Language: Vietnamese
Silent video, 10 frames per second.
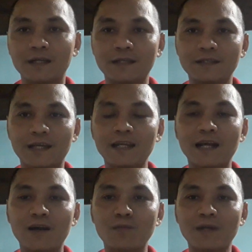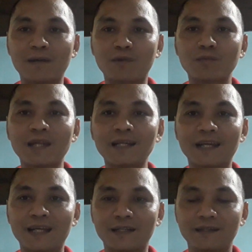thì sẽ là không làm công tắc
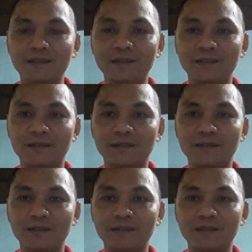đèn nữa